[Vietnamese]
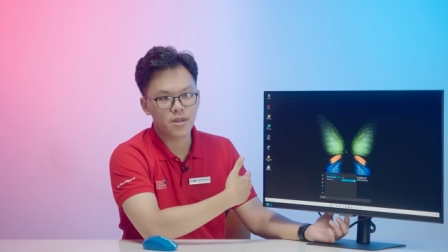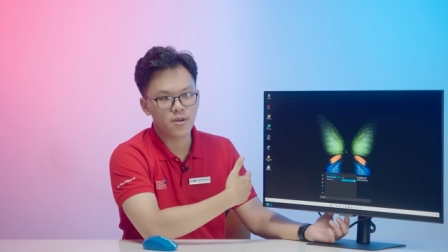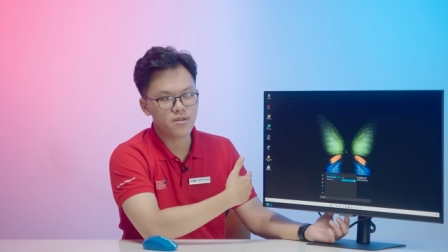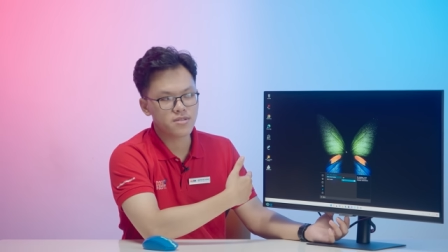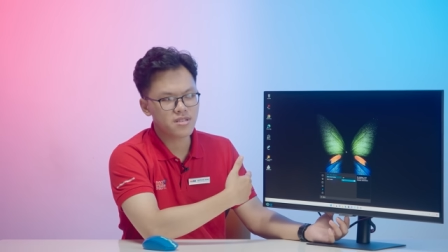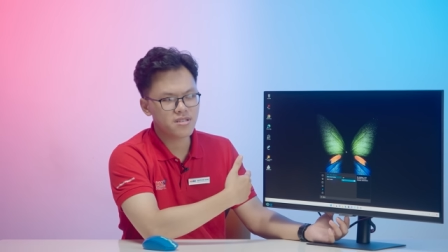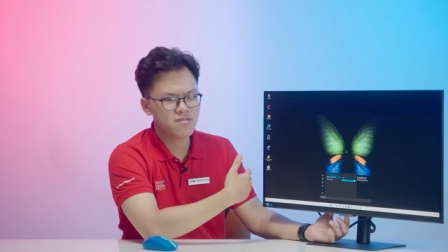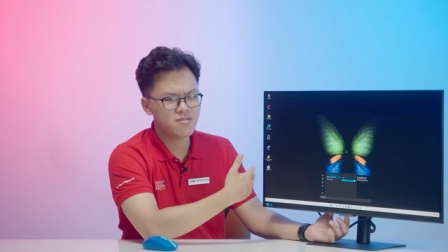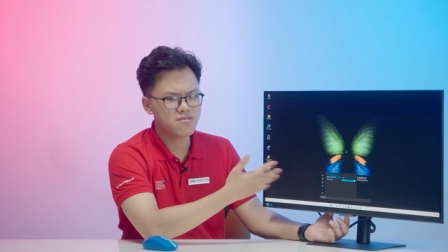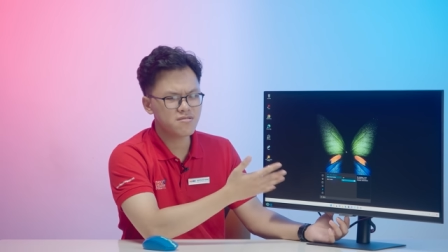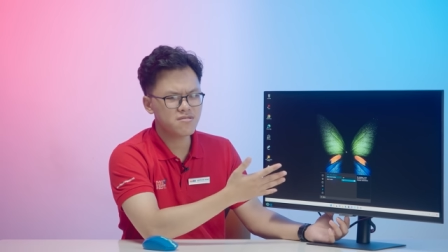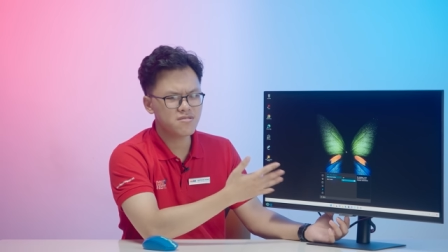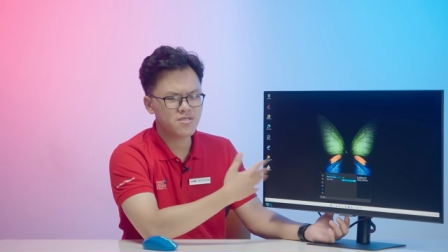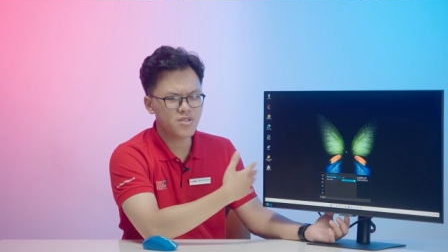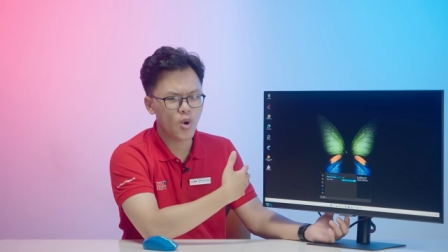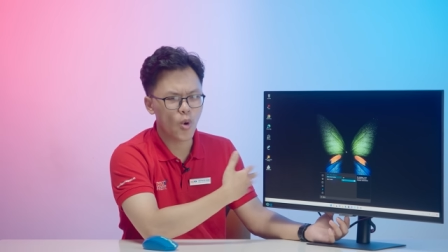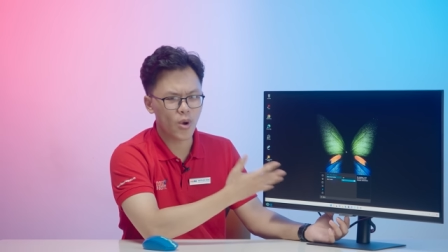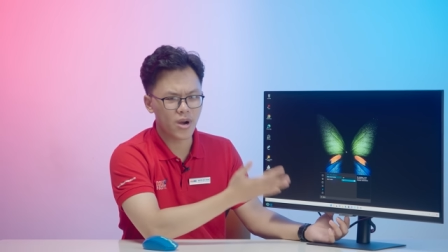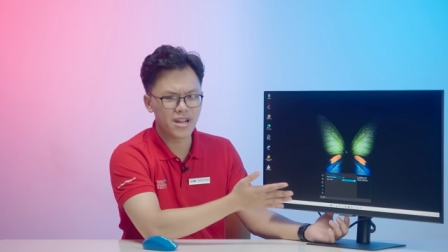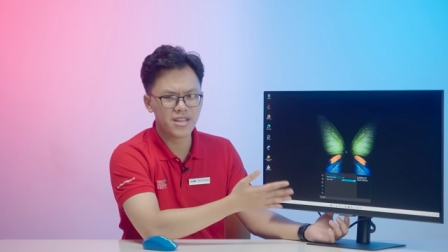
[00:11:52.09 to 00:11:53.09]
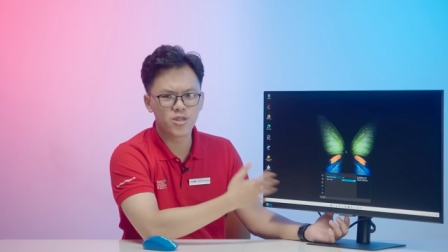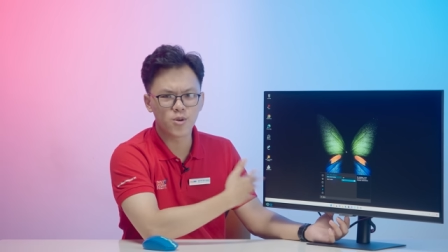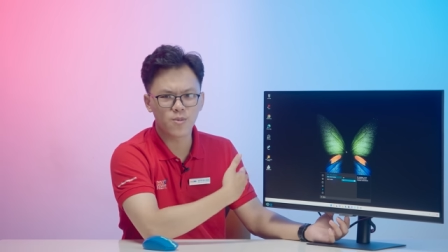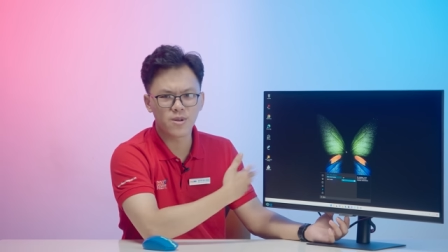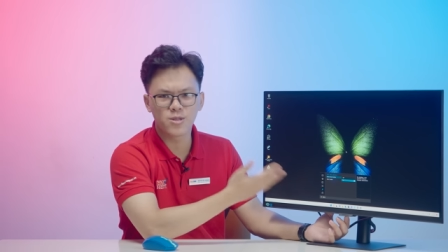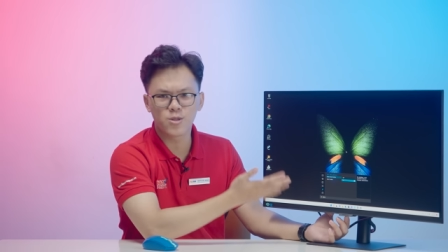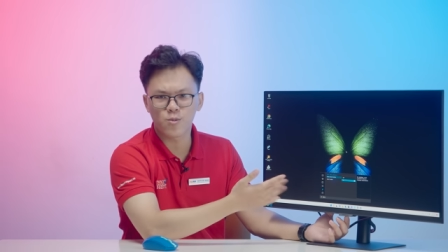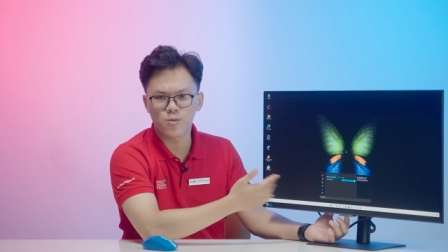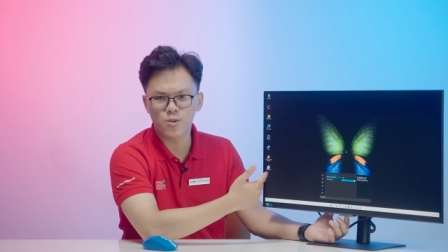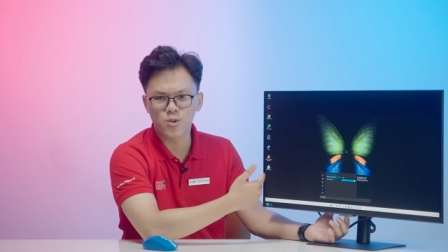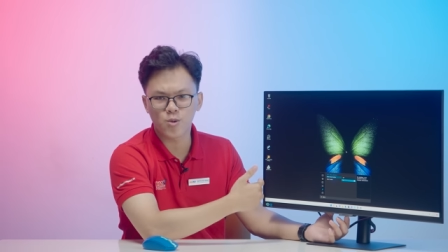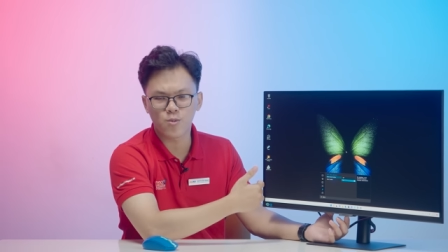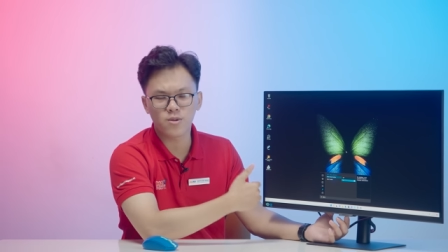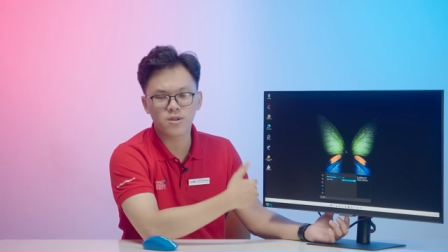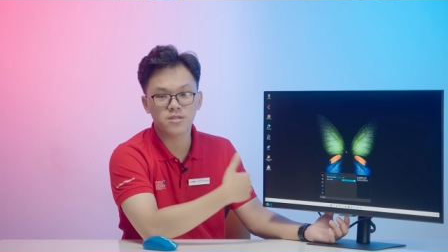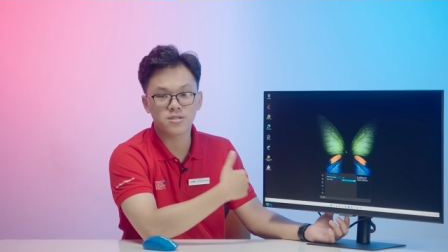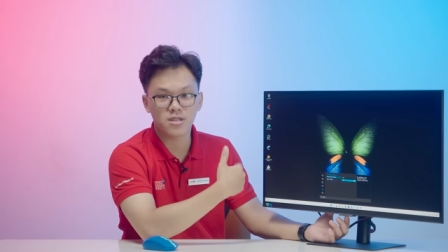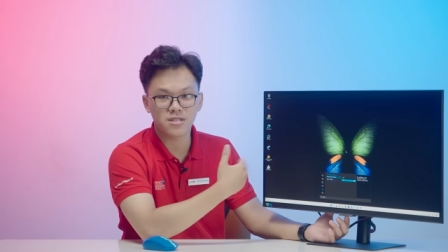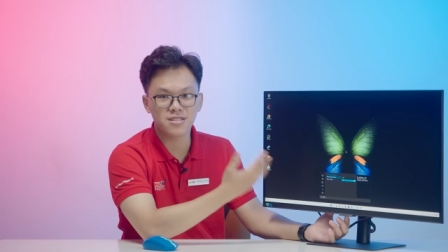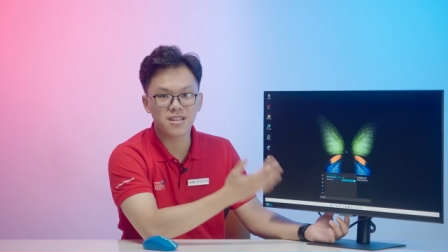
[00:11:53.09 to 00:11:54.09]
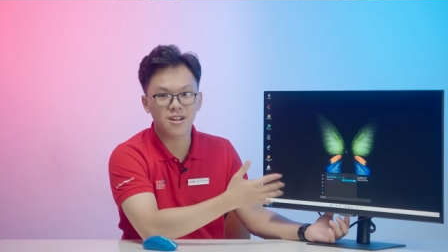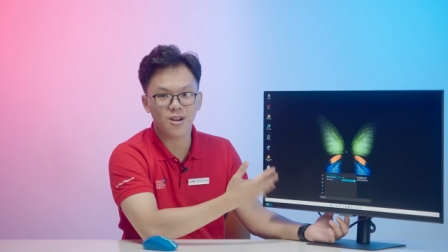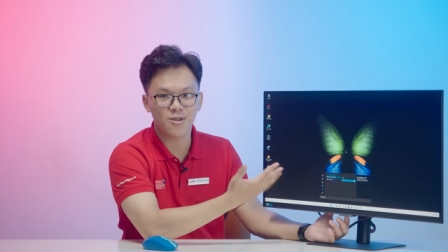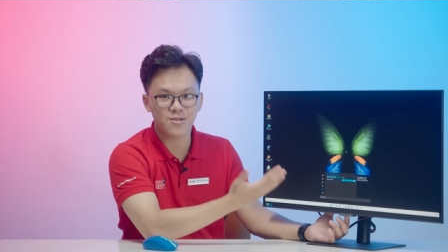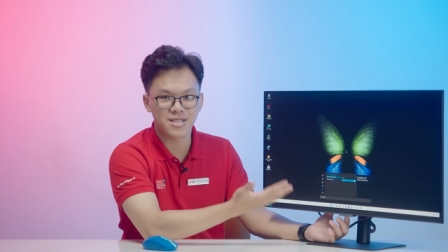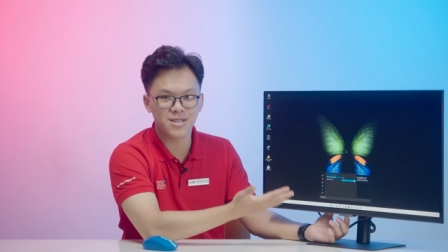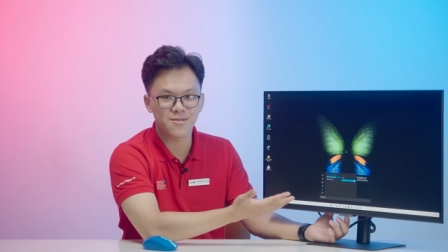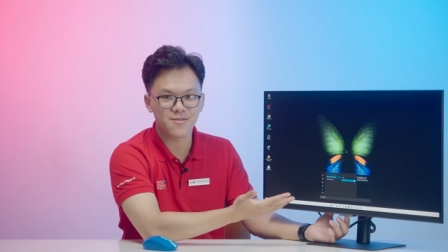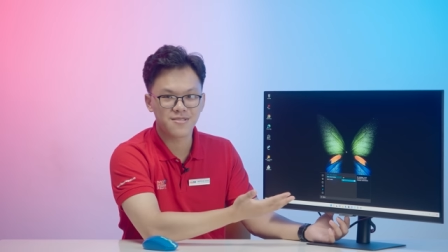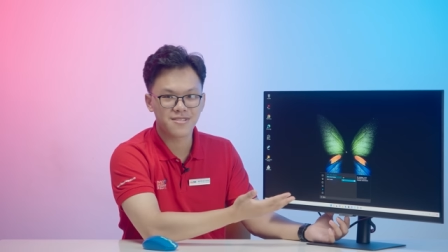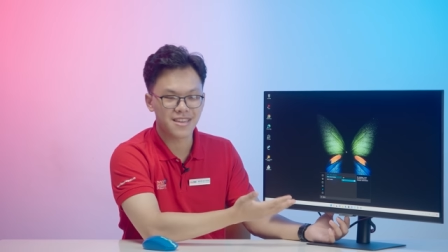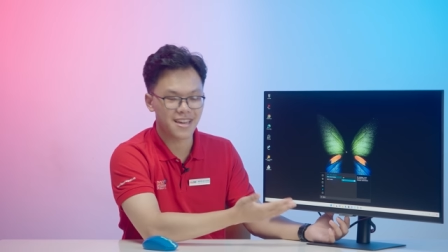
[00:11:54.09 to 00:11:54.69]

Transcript: thì nó sẽ đổi liên tục liên tục liên tục sẽ rất là khó chịu.